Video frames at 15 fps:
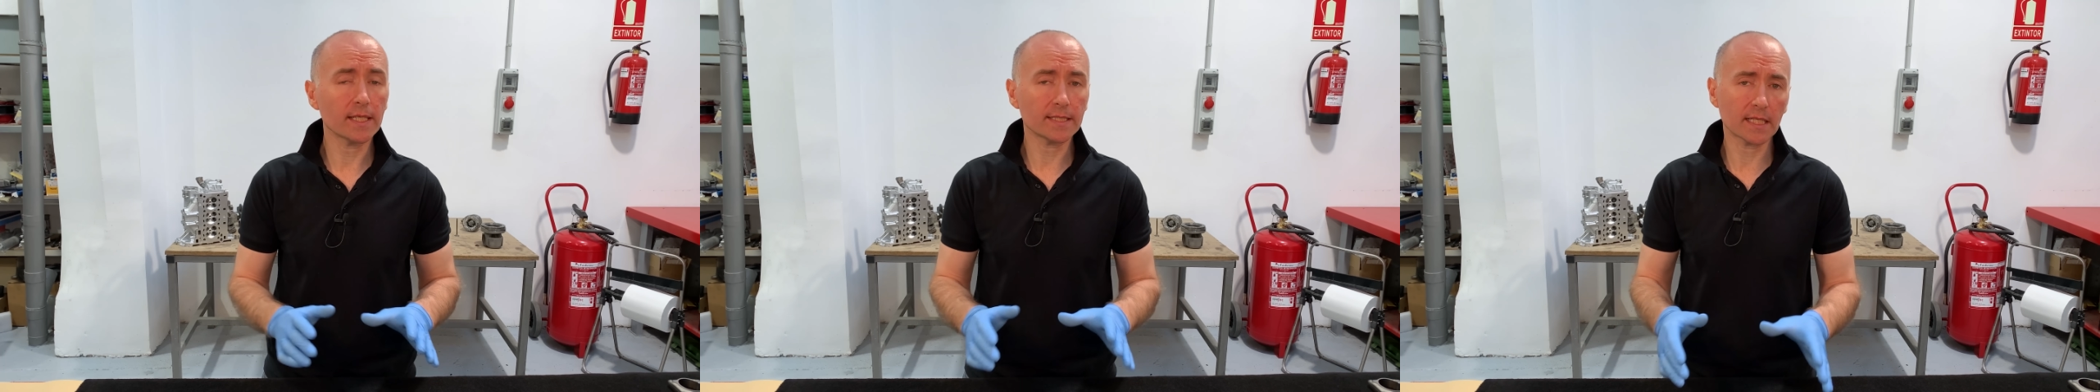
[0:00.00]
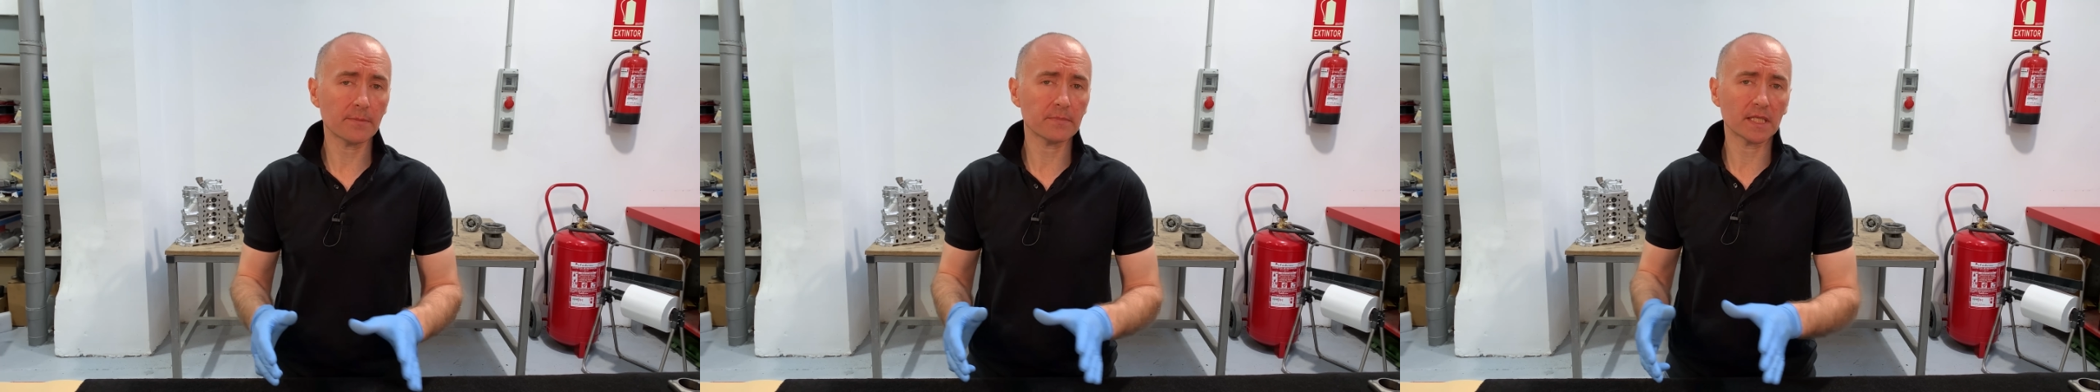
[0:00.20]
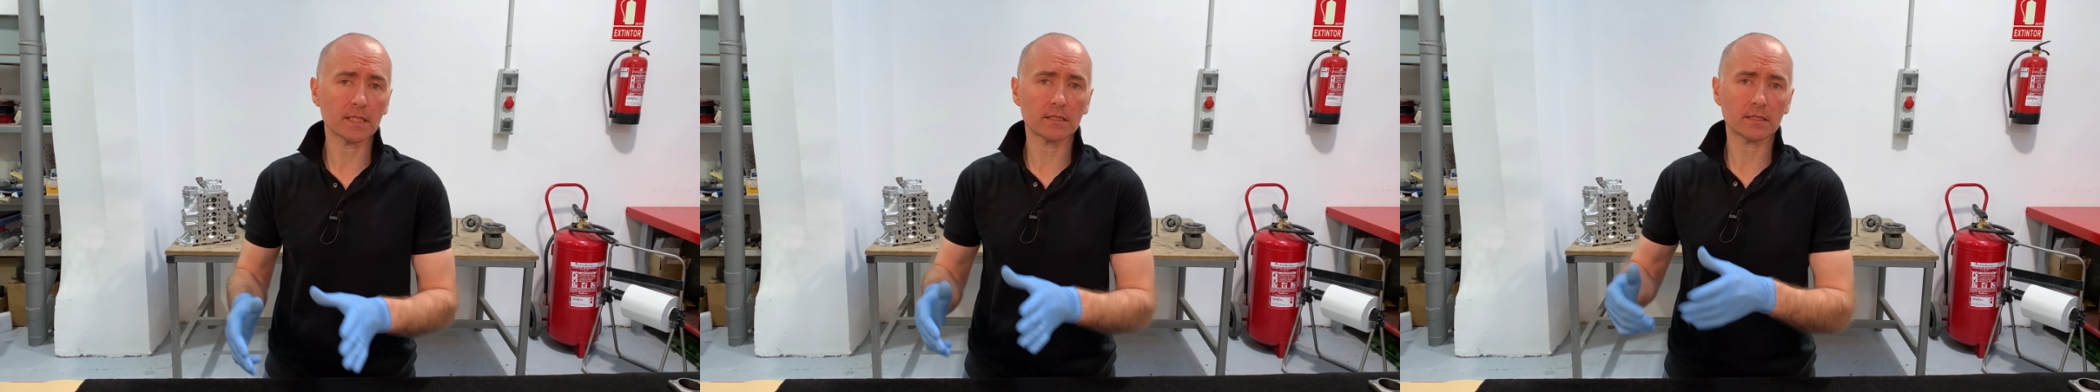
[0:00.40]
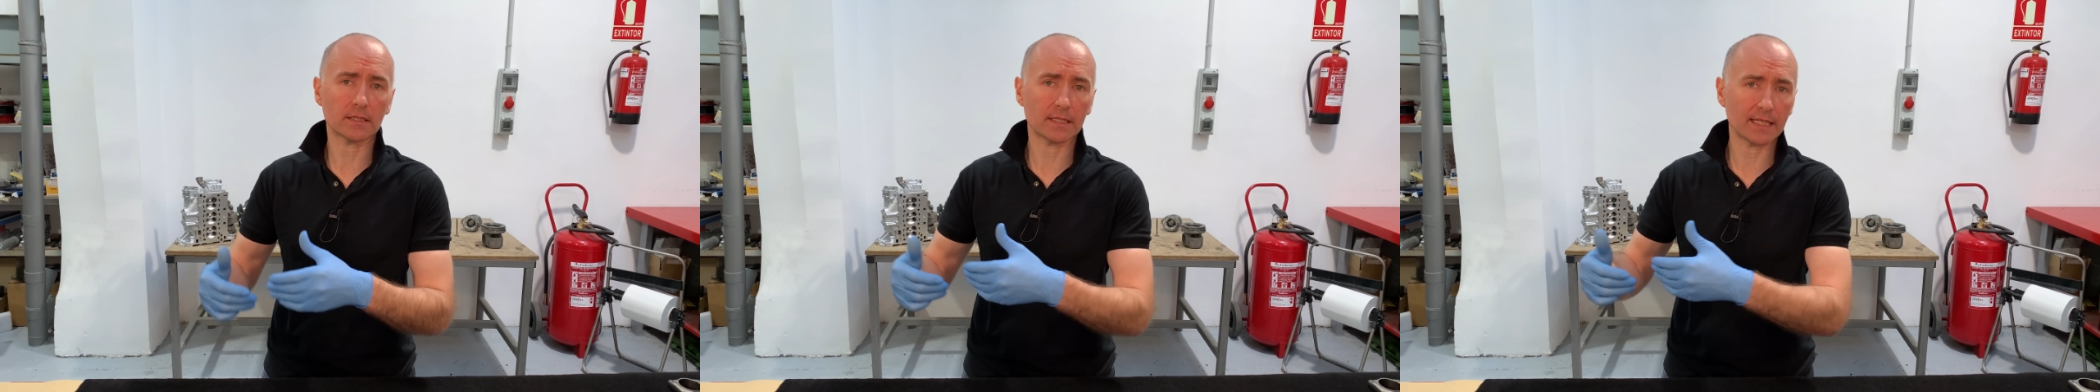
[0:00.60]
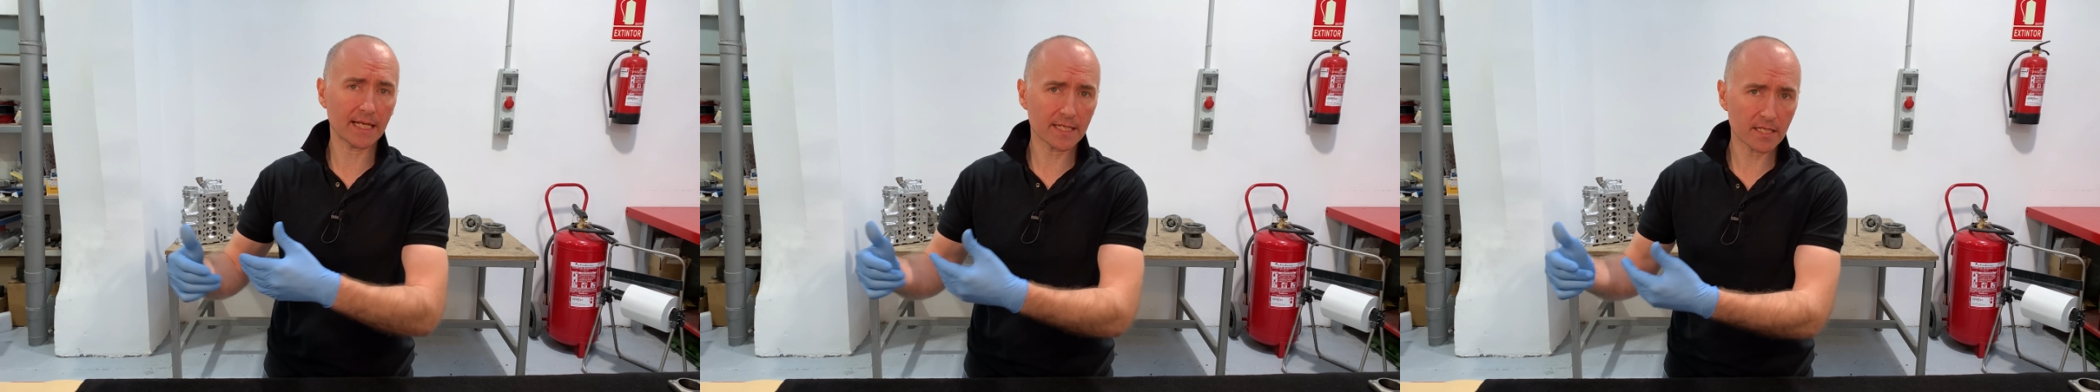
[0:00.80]
y también
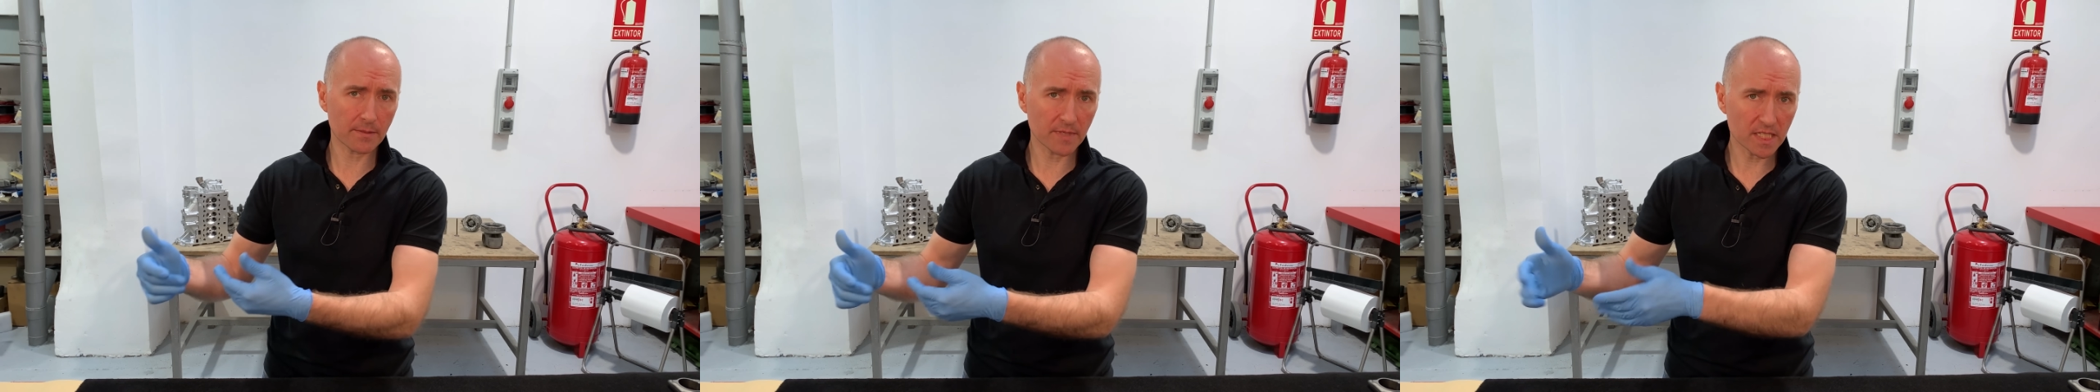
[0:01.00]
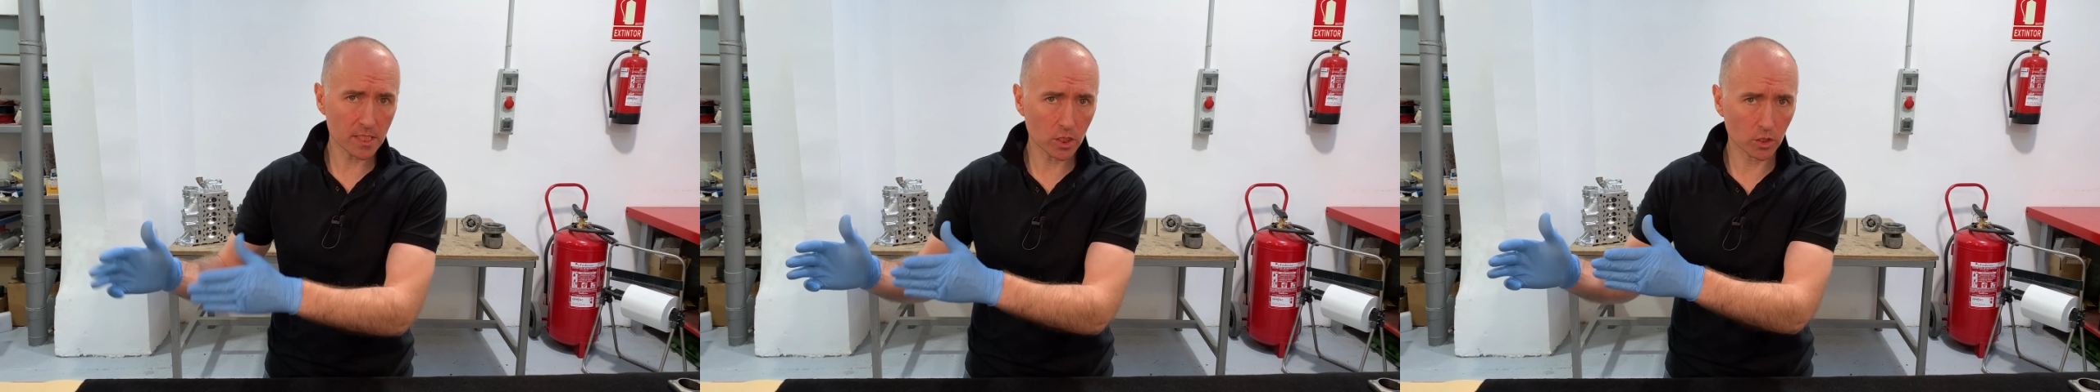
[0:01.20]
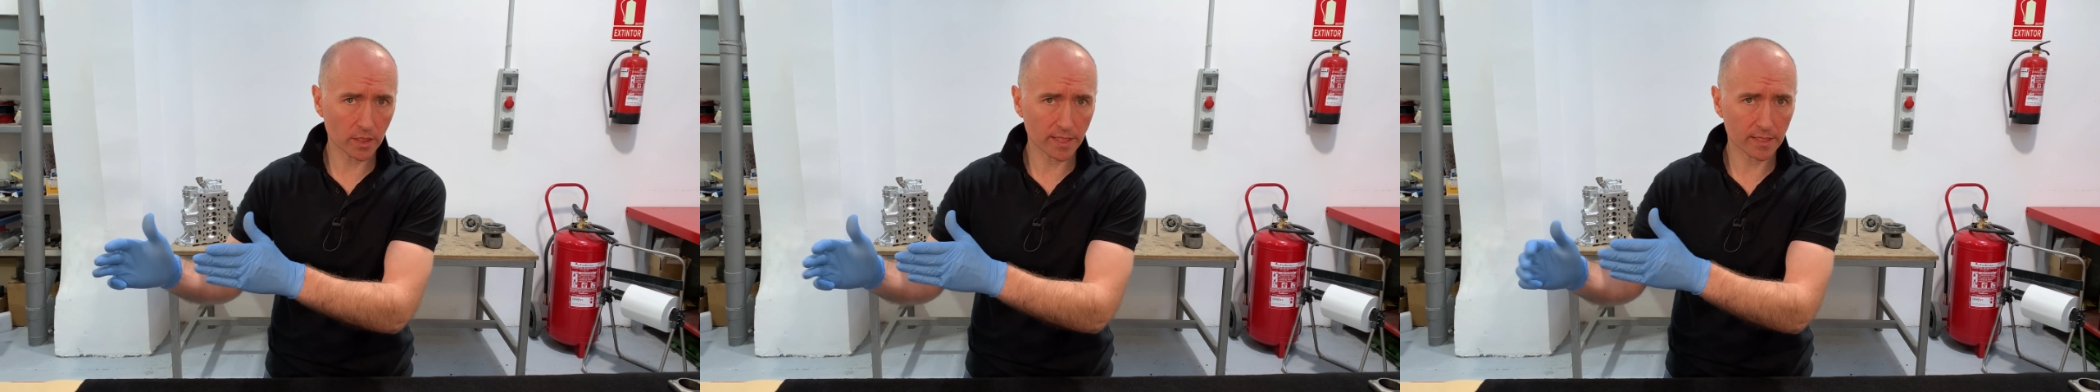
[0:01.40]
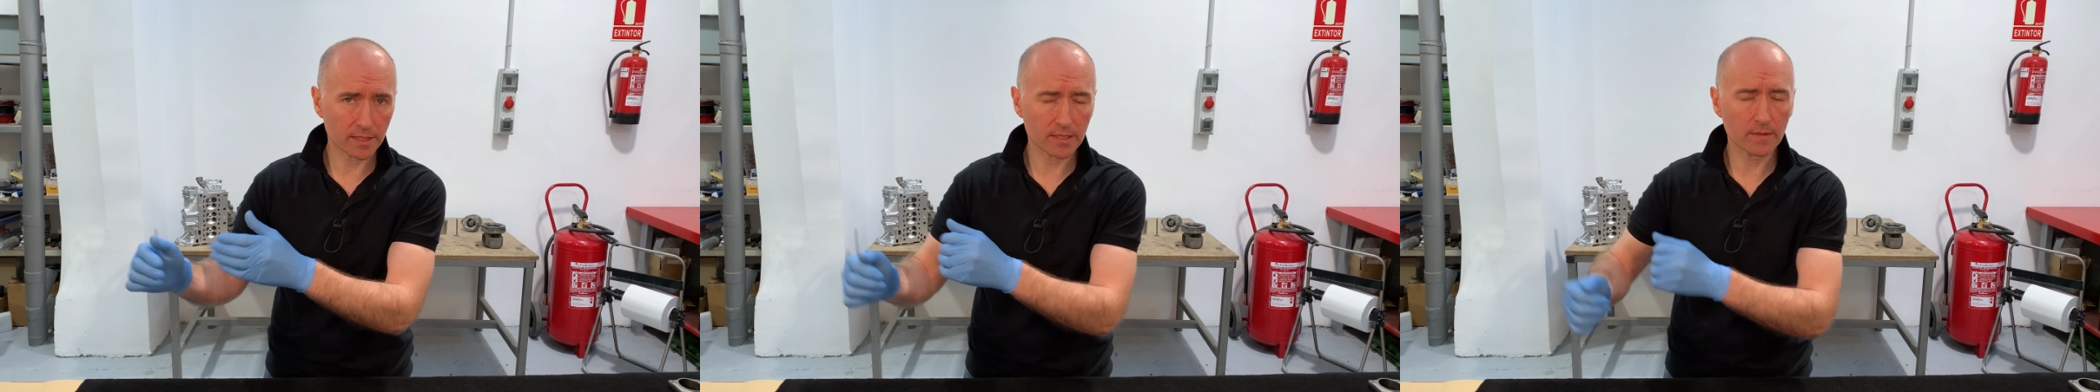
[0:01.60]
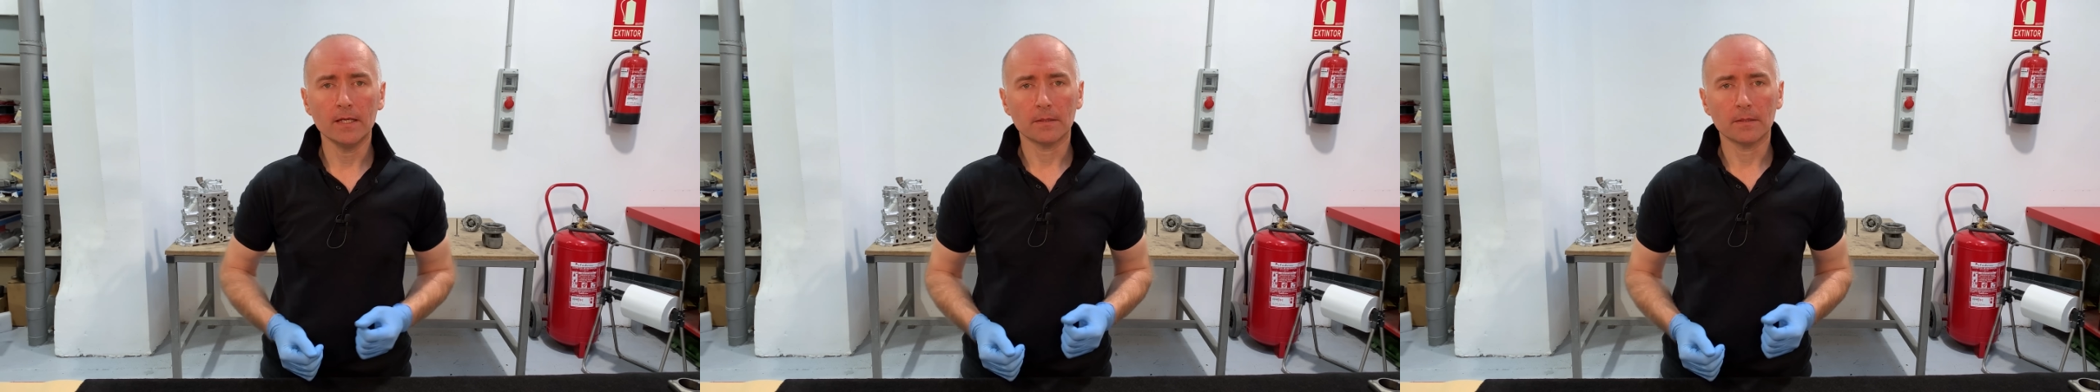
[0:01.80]
las emisiones.